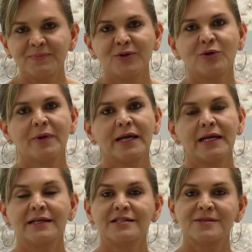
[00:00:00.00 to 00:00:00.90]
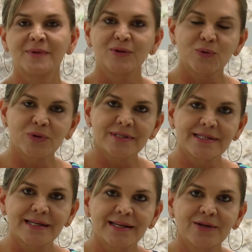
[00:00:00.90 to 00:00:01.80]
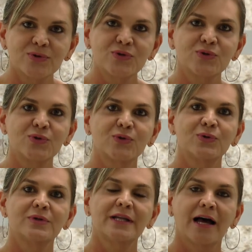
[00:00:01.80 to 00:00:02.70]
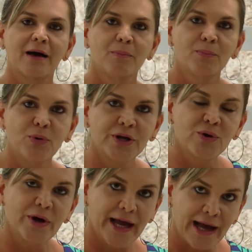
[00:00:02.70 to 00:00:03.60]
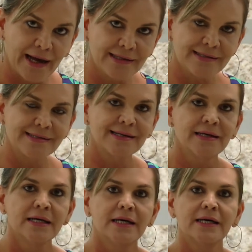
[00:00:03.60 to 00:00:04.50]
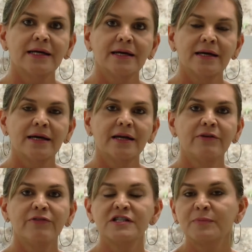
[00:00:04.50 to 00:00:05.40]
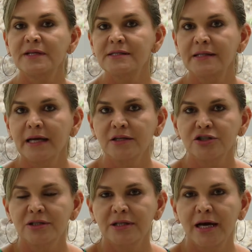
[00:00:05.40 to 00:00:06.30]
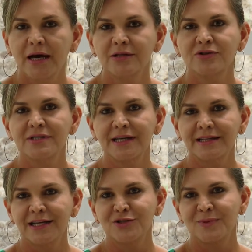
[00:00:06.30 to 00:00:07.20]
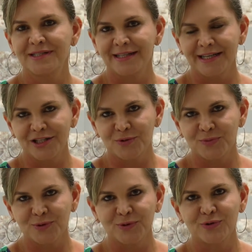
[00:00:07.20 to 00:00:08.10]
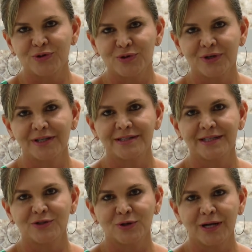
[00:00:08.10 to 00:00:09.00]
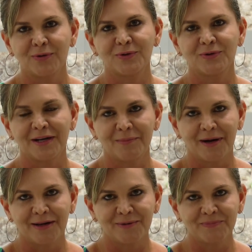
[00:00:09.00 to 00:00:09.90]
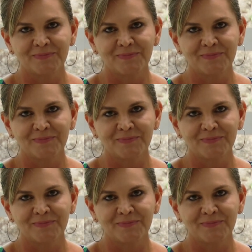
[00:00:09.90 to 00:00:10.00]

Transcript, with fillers: Meu nome é Helenides Mendonça, eu sou da PUC Goiás é, e vice-presidente da Sociedade Brasileira de Psicologia Organizacional e do Trabalho.